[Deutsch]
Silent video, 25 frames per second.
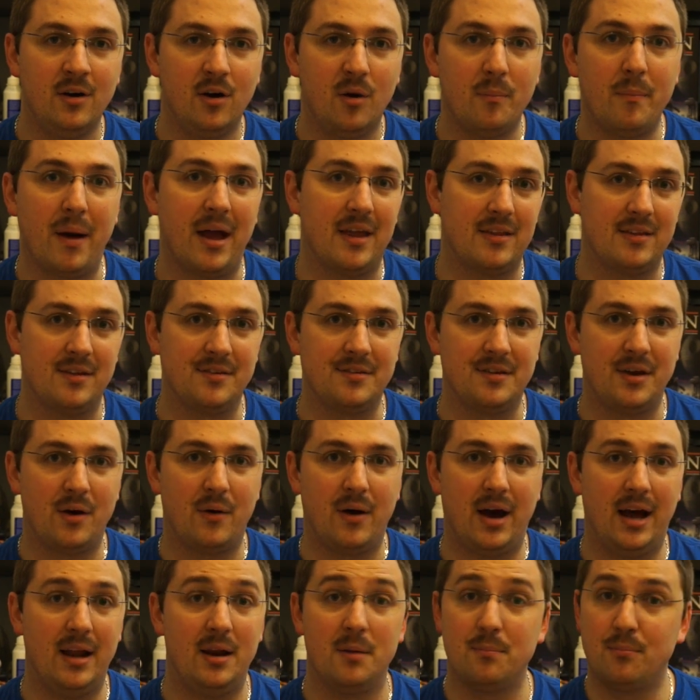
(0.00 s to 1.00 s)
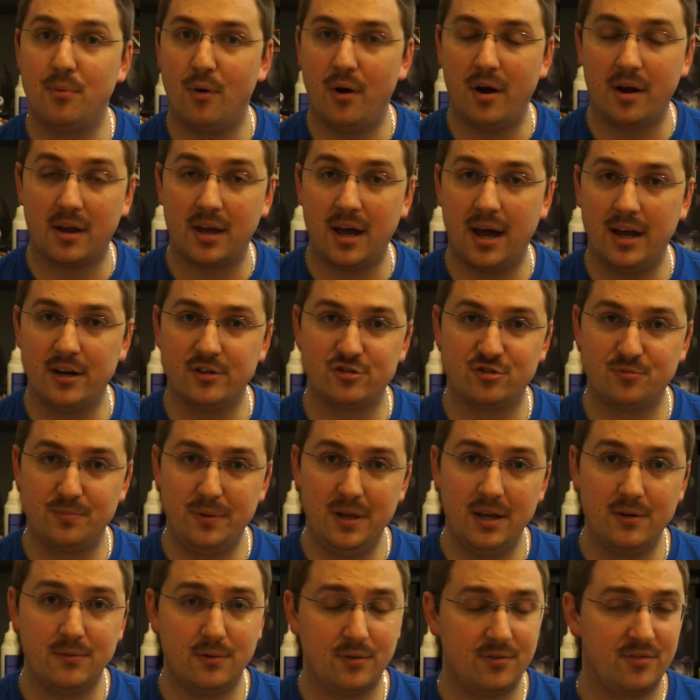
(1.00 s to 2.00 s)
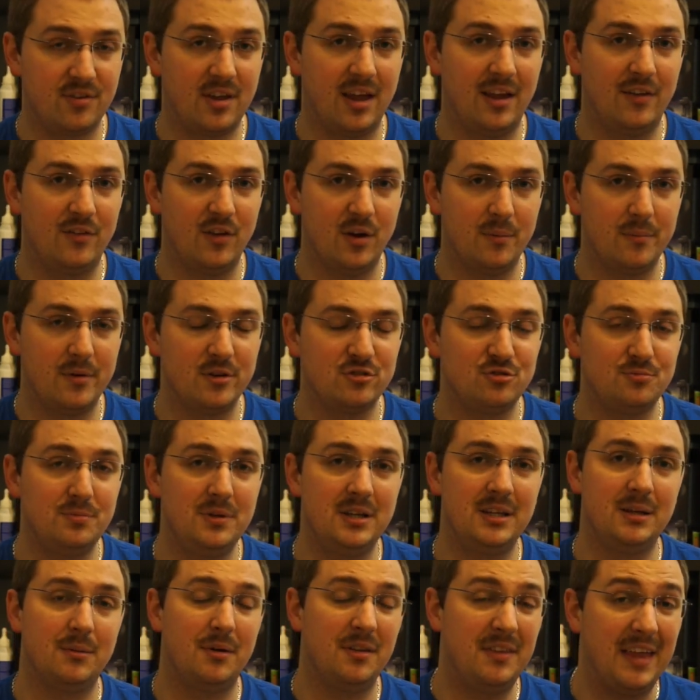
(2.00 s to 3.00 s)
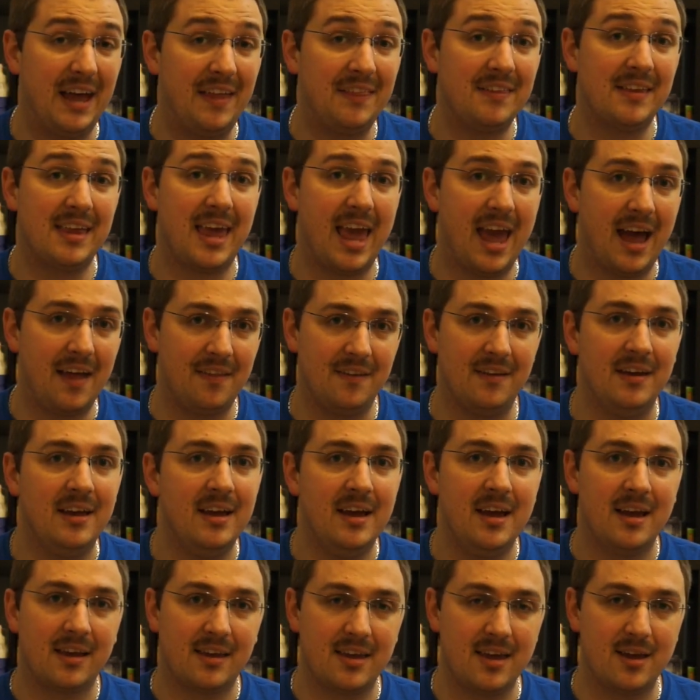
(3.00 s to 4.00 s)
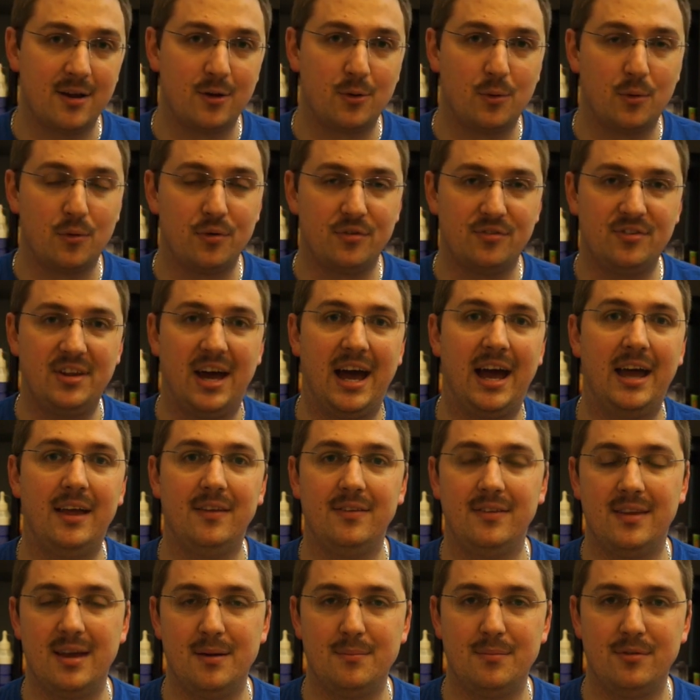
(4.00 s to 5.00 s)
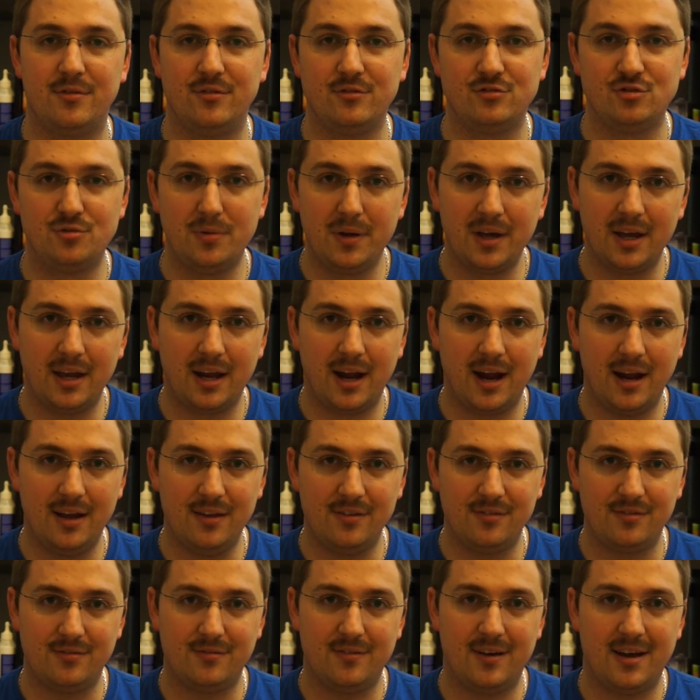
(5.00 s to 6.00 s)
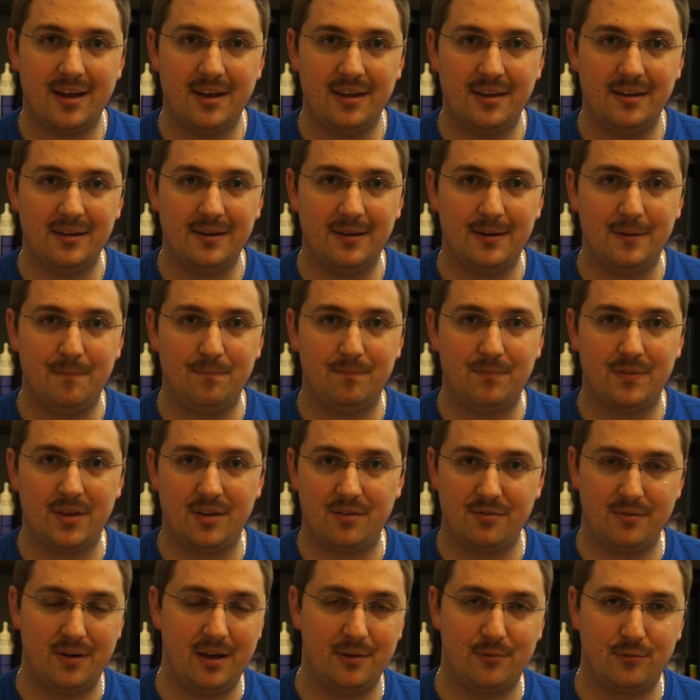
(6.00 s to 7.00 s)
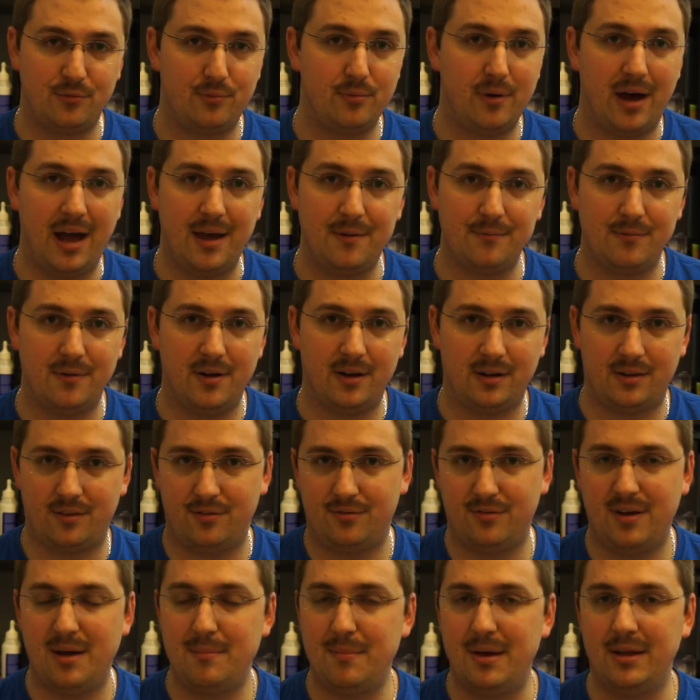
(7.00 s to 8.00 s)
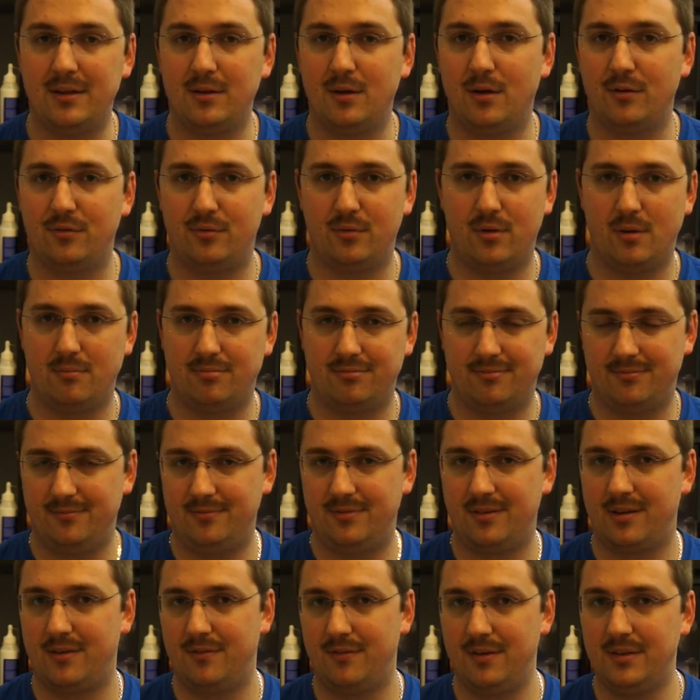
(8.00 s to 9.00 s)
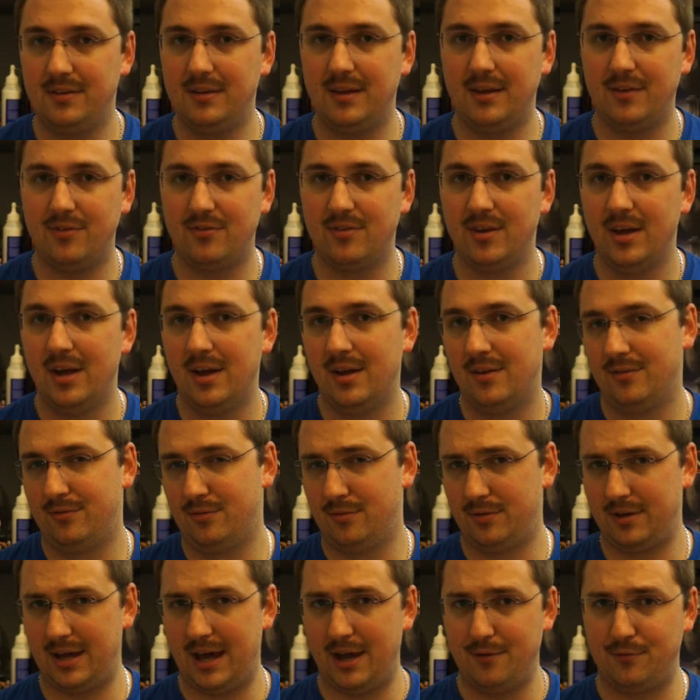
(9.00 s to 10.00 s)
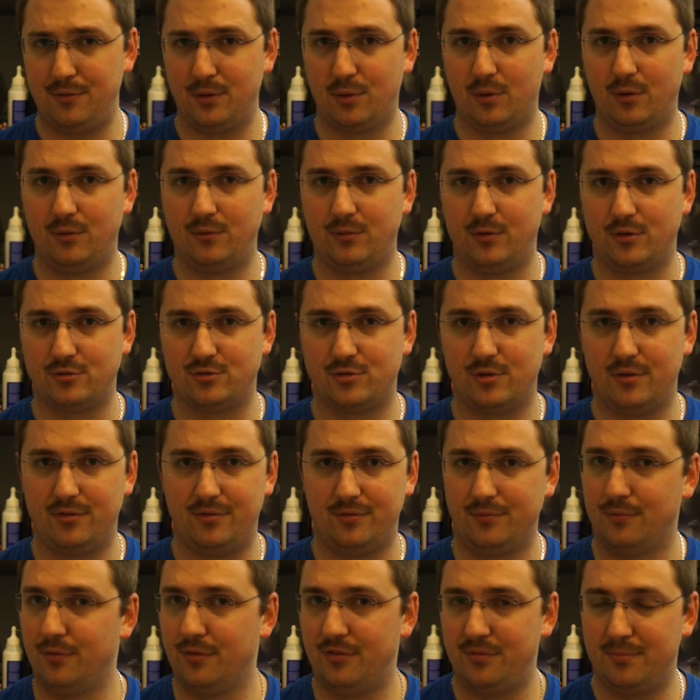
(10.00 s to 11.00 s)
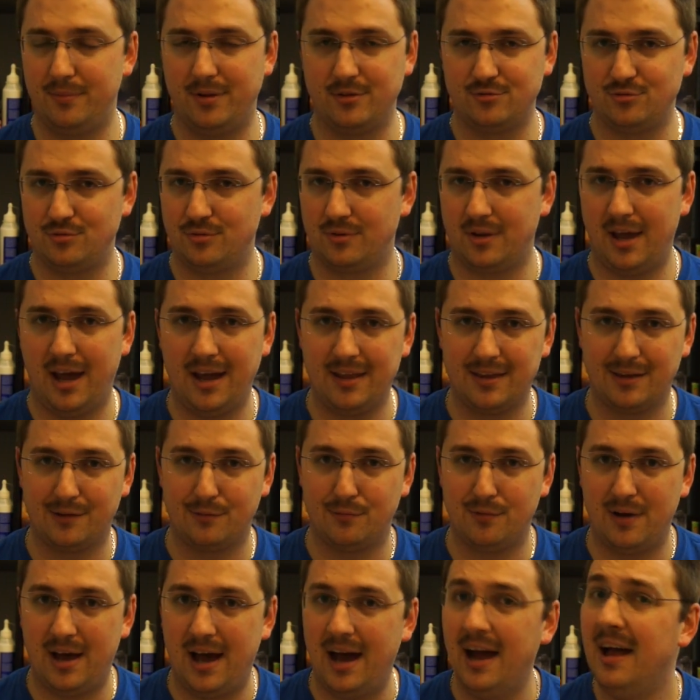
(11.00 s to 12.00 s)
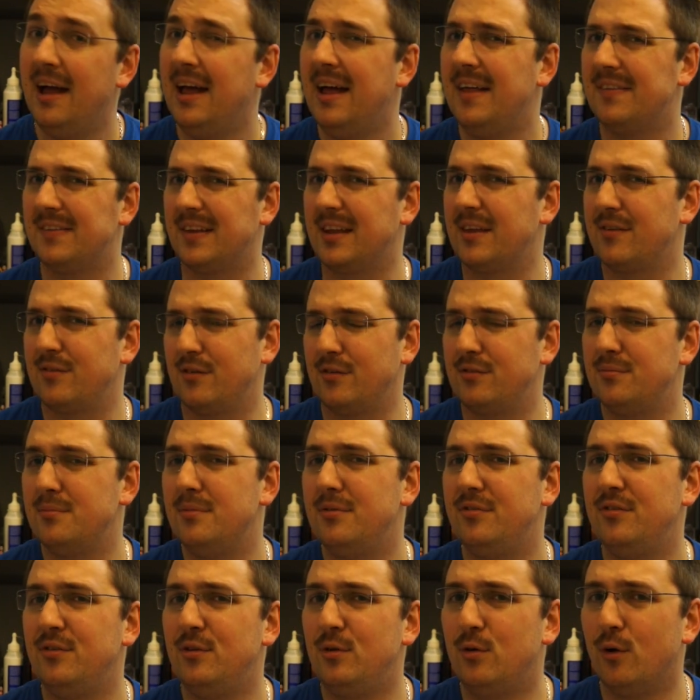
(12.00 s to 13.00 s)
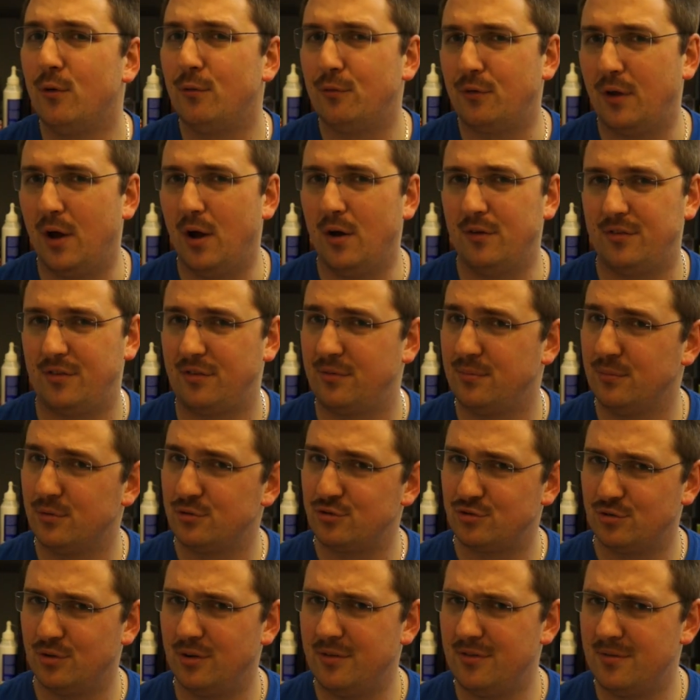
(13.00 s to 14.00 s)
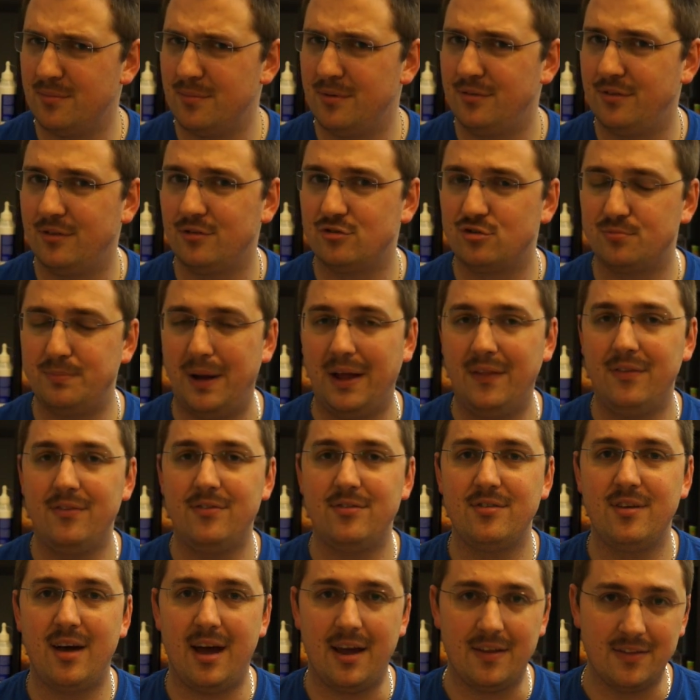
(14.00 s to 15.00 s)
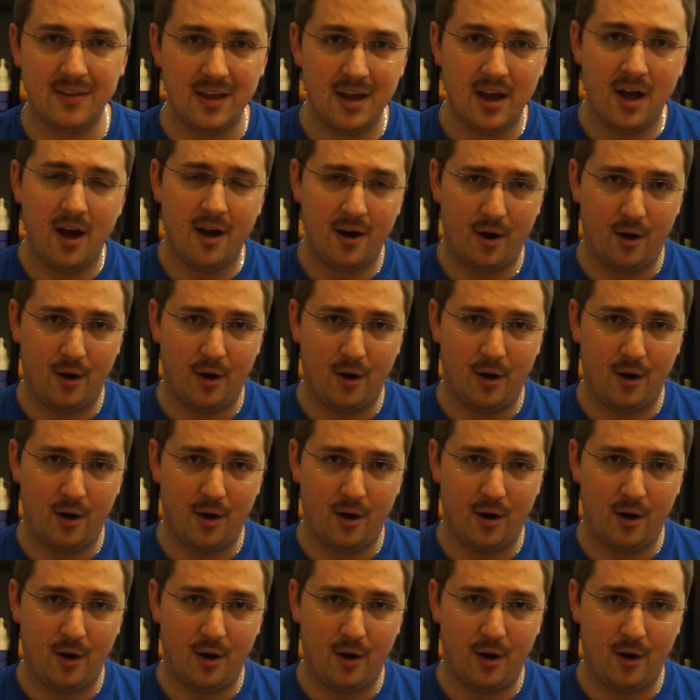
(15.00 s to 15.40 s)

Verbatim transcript: Und meinten hinterher auch alle, boah, ein geiles Spiel, würden sie gerne nochmal spielen, aber dann gerne gegen großen Alten, der ein bisschen schwieriger ist, weil ähm, das war halt zu einfach. Das war am Ende auch so, ja, pff, wir gewinnen jetzt. So drei, vier Runden vor Schluss wusste man schon keine Gefahr. Dann ist auch so ein bisschen Luft raus. Das muss schon so ein bisschen spannend sein.